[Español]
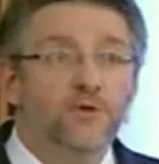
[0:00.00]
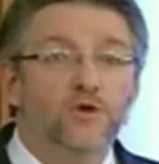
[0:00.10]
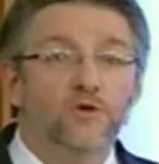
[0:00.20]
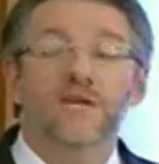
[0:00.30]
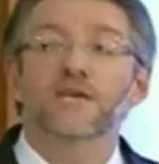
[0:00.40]

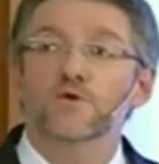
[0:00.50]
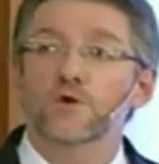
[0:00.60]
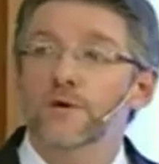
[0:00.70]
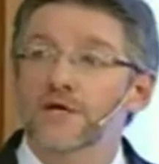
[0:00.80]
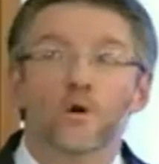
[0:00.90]
puede tocar
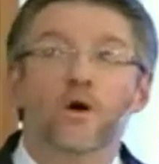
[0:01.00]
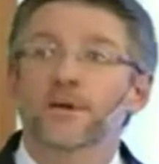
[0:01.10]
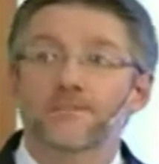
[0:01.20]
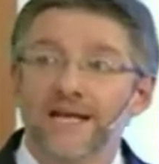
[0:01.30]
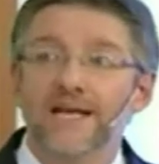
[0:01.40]
ningún objeto,
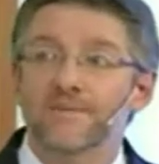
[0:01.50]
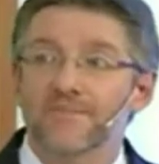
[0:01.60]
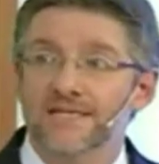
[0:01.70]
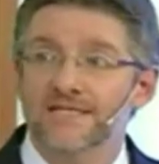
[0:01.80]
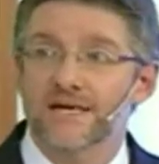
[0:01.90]
aunque parezca el
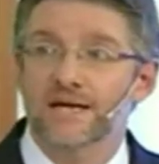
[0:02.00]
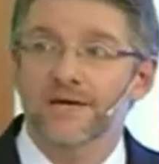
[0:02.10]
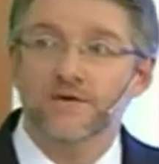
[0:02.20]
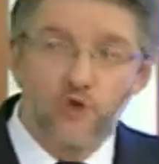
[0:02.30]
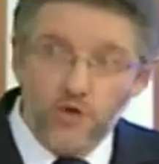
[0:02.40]
más, el más